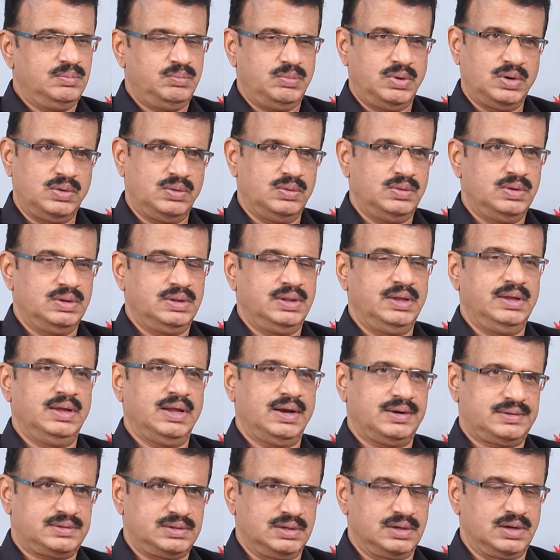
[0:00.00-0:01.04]
మనం అది
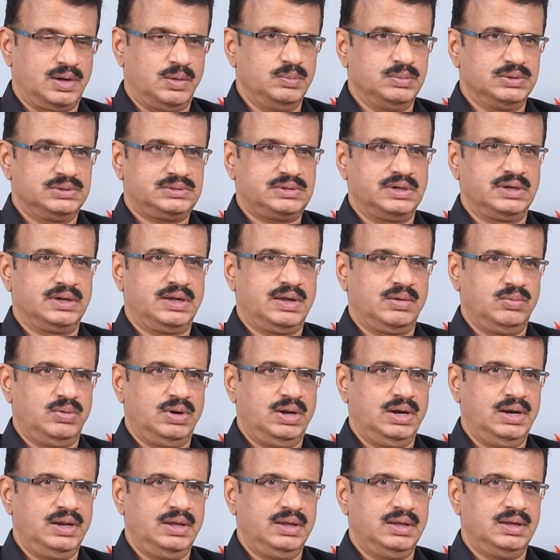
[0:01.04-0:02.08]
ఎలక్షన్ కమిషన్కి
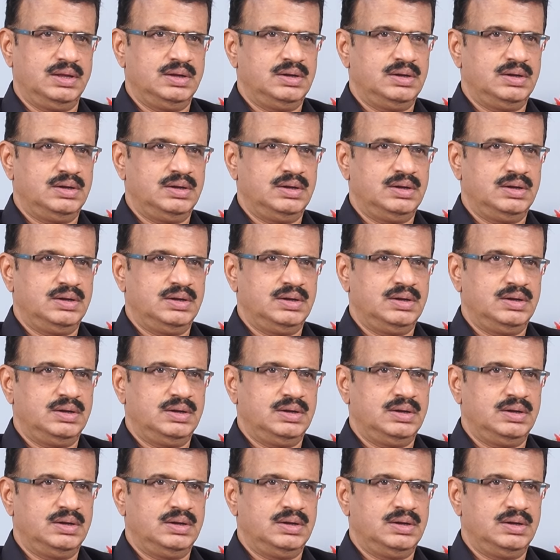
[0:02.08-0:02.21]
ఇవ్వాలి